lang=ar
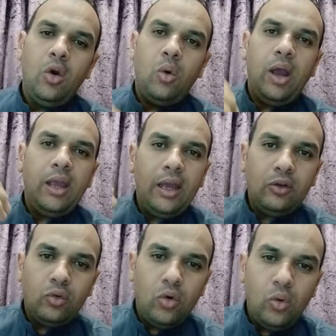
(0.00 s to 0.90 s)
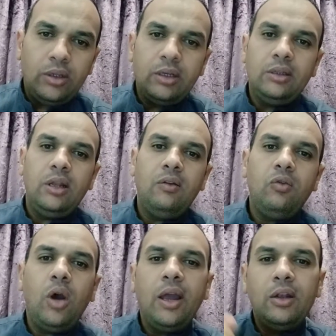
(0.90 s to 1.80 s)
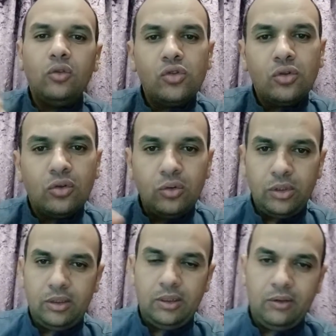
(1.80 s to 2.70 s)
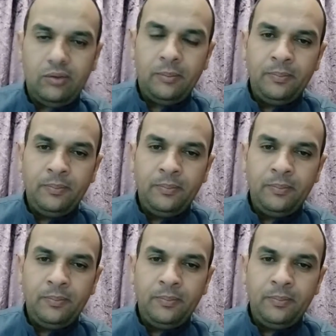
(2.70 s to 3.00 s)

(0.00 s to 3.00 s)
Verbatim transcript: وحياته هو تختلف وحياة أسرته تختلف